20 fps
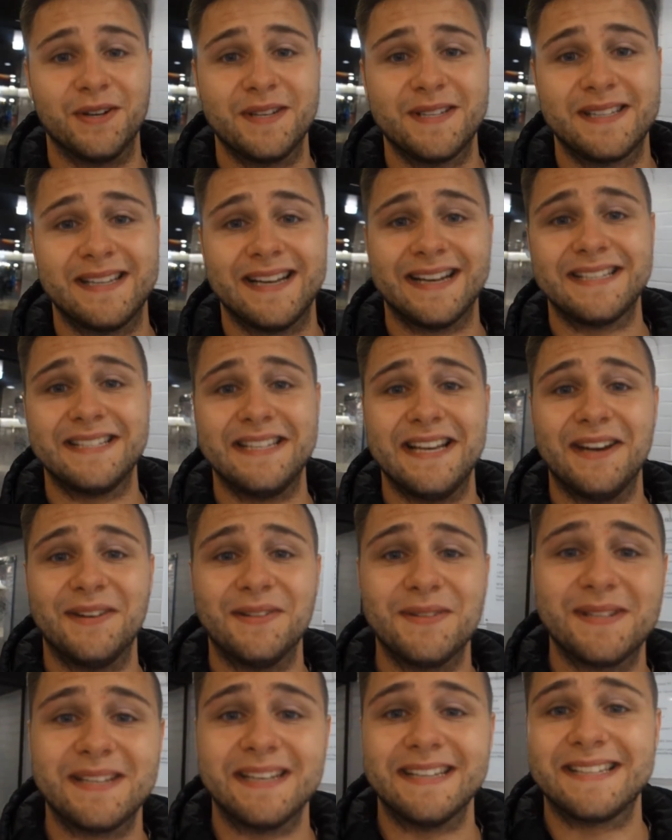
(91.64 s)
das Taxi hat
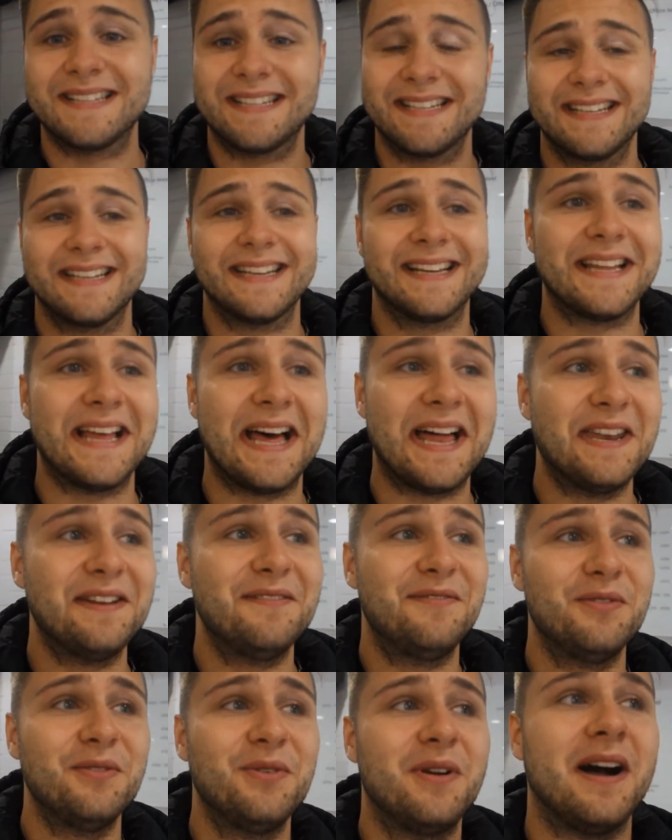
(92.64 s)
uns jetzt an den
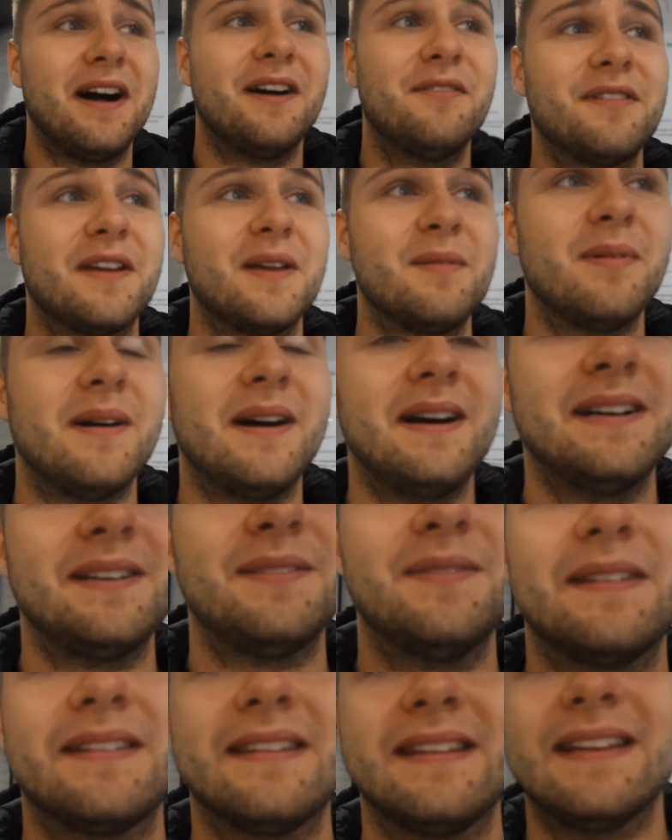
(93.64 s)
Flughafen
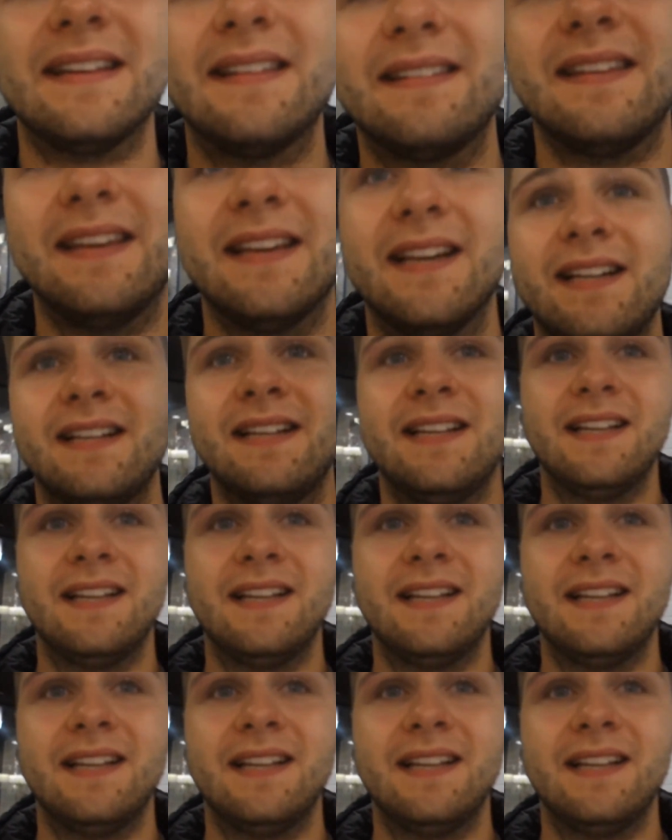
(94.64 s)
gebracht. Wir sind jetzt hier.